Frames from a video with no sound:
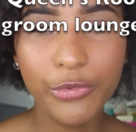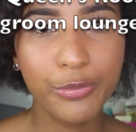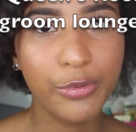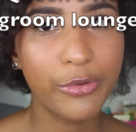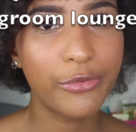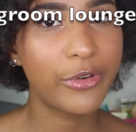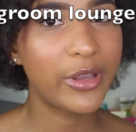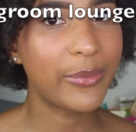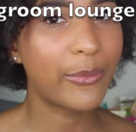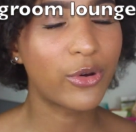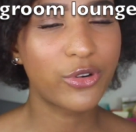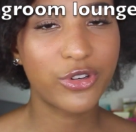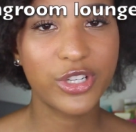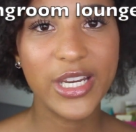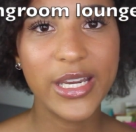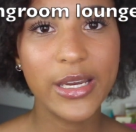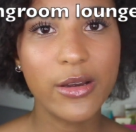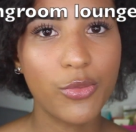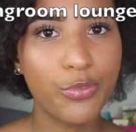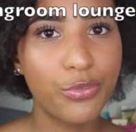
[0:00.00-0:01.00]
vous pouvez
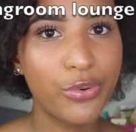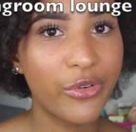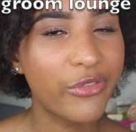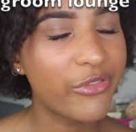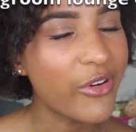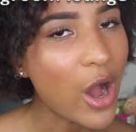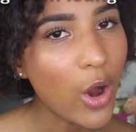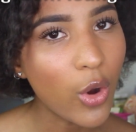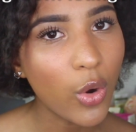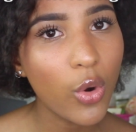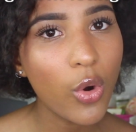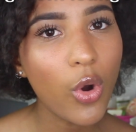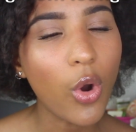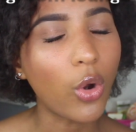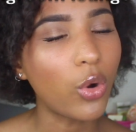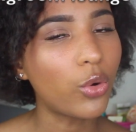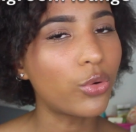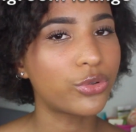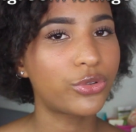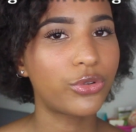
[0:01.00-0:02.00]
manger pour 20 euros
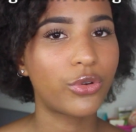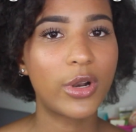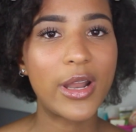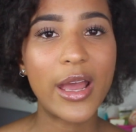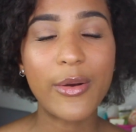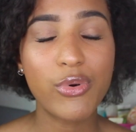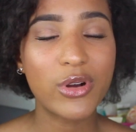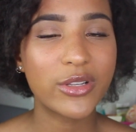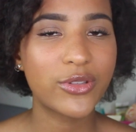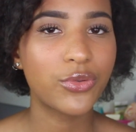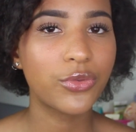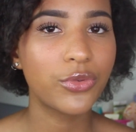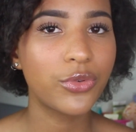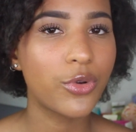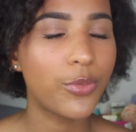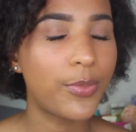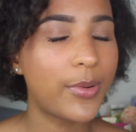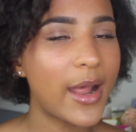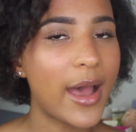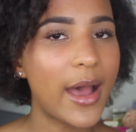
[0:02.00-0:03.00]
en comptant la boisson,
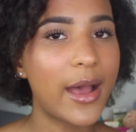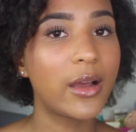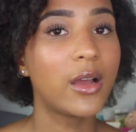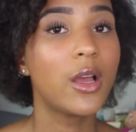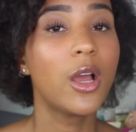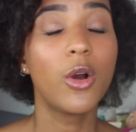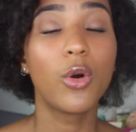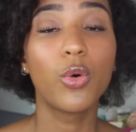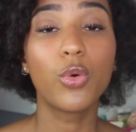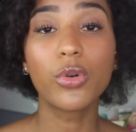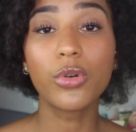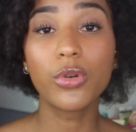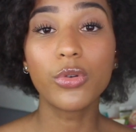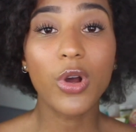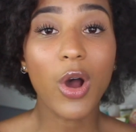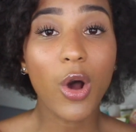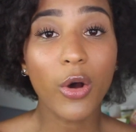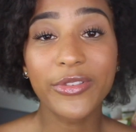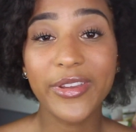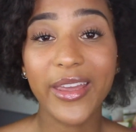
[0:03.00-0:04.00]
le plat
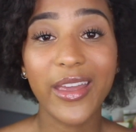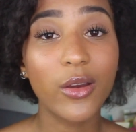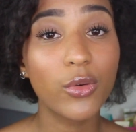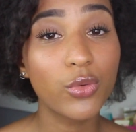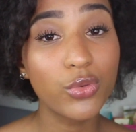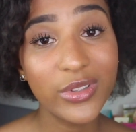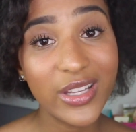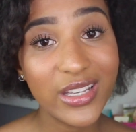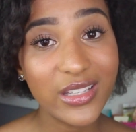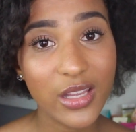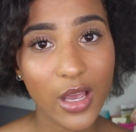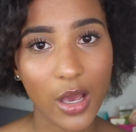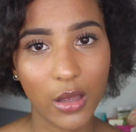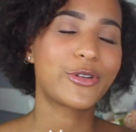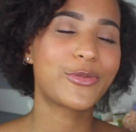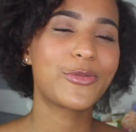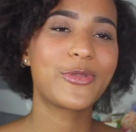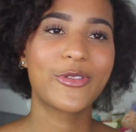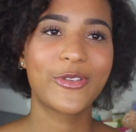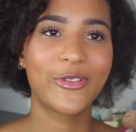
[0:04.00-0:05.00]
entrée ou dessert.
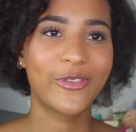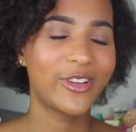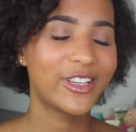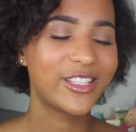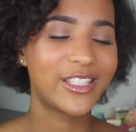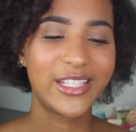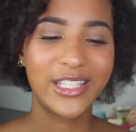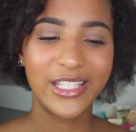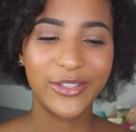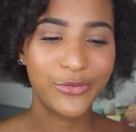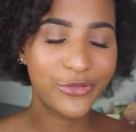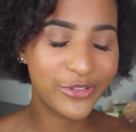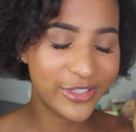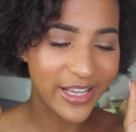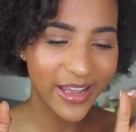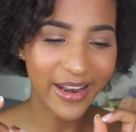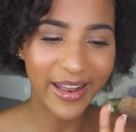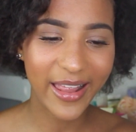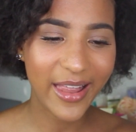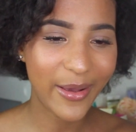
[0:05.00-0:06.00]
Franchement, si vous
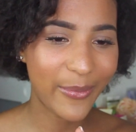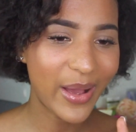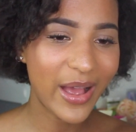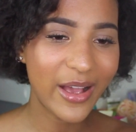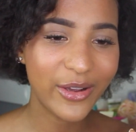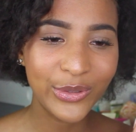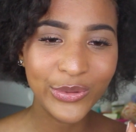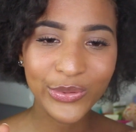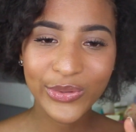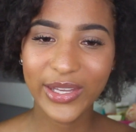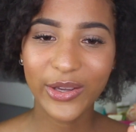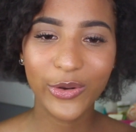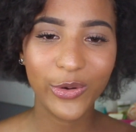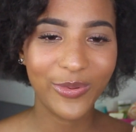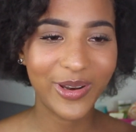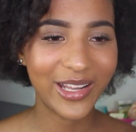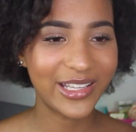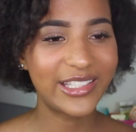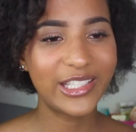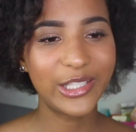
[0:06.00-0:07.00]
allez là-bas, goûtez au
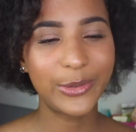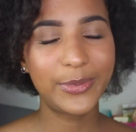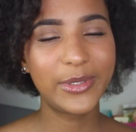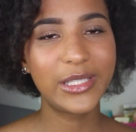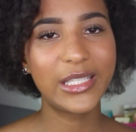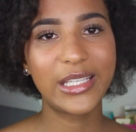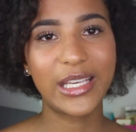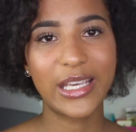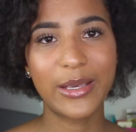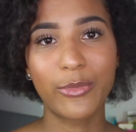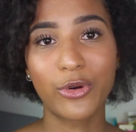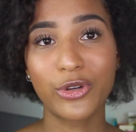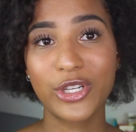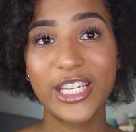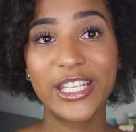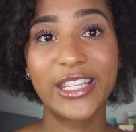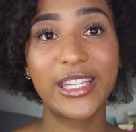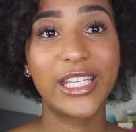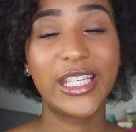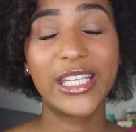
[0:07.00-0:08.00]
plat typique et
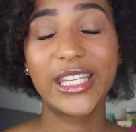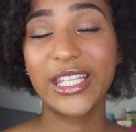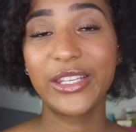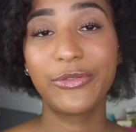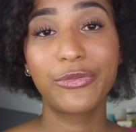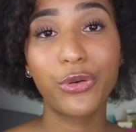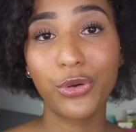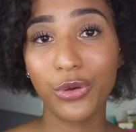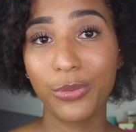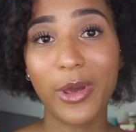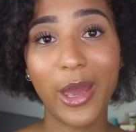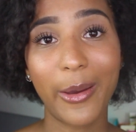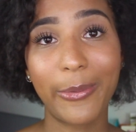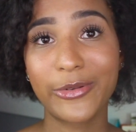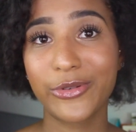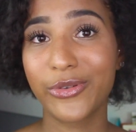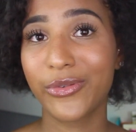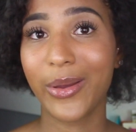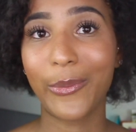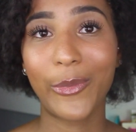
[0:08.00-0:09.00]
mangez des, fruits de mer
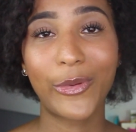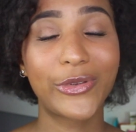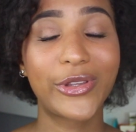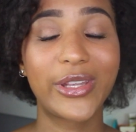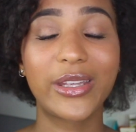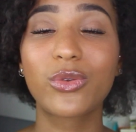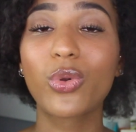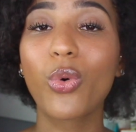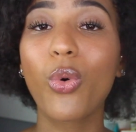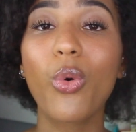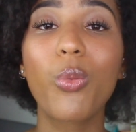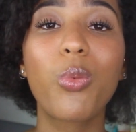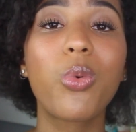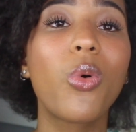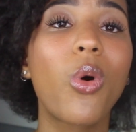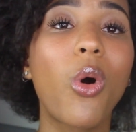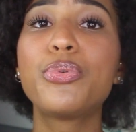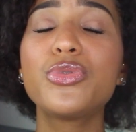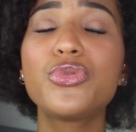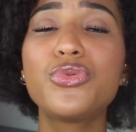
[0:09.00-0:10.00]
parce que vraiment c'est trop
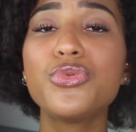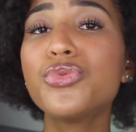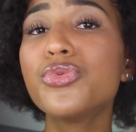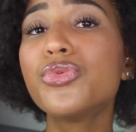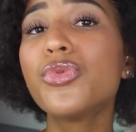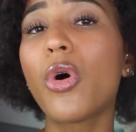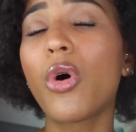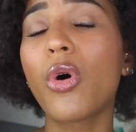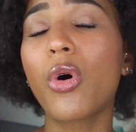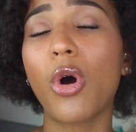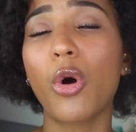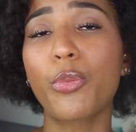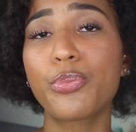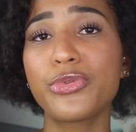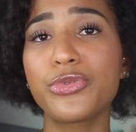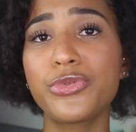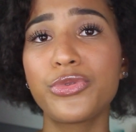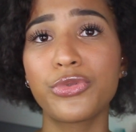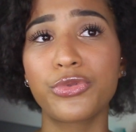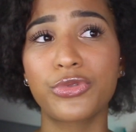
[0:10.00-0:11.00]
bon. En plus nous, euh, en
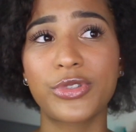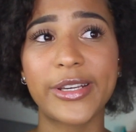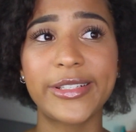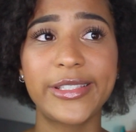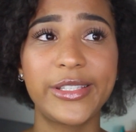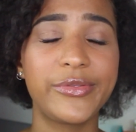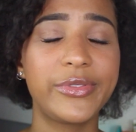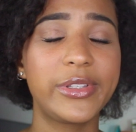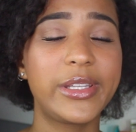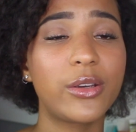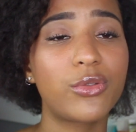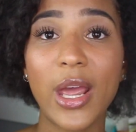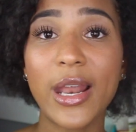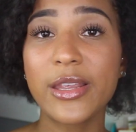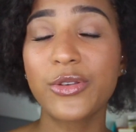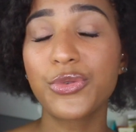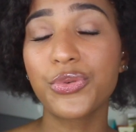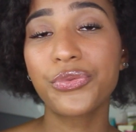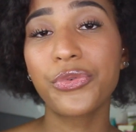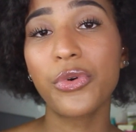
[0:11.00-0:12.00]
plus de nos activités, on
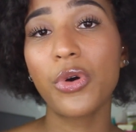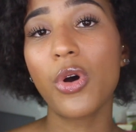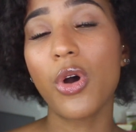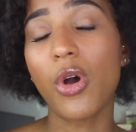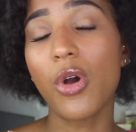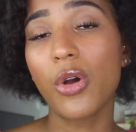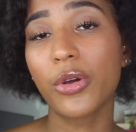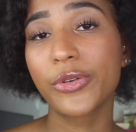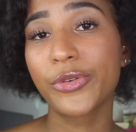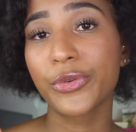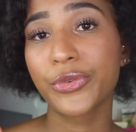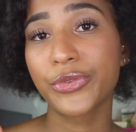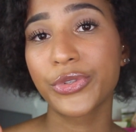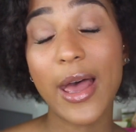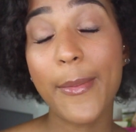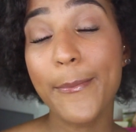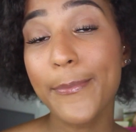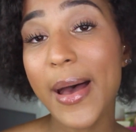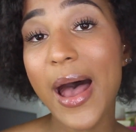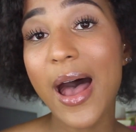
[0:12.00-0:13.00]
allait souvent euh, dans
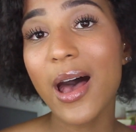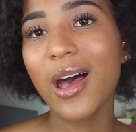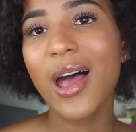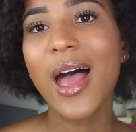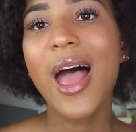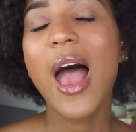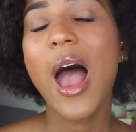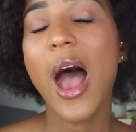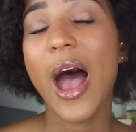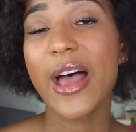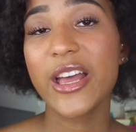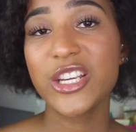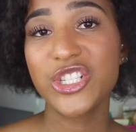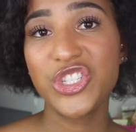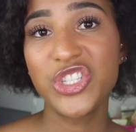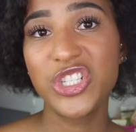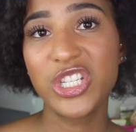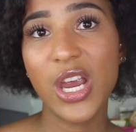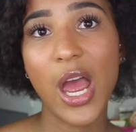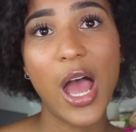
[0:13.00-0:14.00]
un bar à
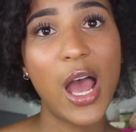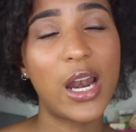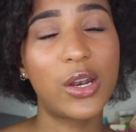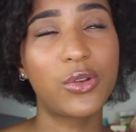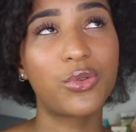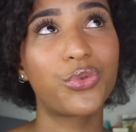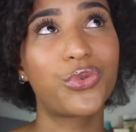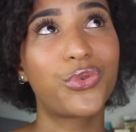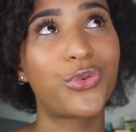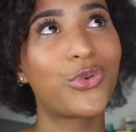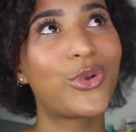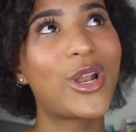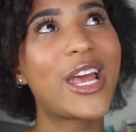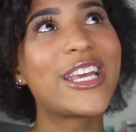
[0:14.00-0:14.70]
chicha. Donc euh,